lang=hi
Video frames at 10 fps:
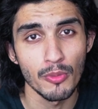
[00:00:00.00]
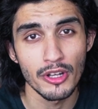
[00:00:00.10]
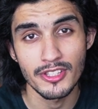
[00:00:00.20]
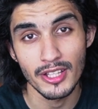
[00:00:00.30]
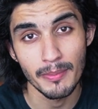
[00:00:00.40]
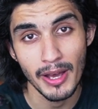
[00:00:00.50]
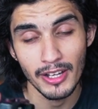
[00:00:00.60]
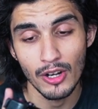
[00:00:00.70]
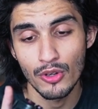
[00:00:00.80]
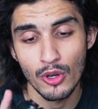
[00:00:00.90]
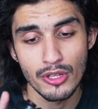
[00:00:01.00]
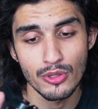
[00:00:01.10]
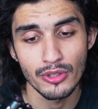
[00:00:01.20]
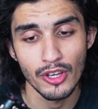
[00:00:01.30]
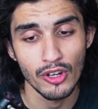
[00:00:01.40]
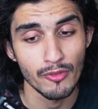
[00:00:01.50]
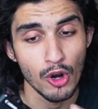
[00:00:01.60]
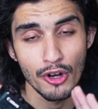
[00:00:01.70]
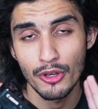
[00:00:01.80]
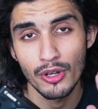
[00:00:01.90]
तो बहुत ज़्यादा बैकग्राउंड नॉइज़ होता है और
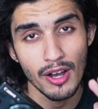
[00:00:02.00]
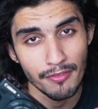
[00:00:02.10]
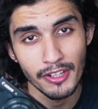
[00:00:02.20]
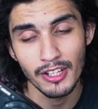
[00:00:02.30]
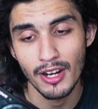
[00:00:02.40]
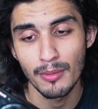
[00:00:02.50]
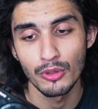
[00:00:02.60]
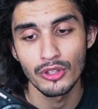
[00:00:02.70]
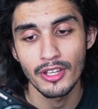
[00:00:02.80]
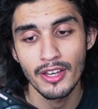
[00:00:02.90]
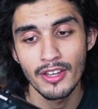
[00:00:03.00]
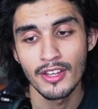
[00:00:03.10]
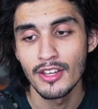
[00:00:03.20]
ऑडियो काफ़ी ख़राब होती है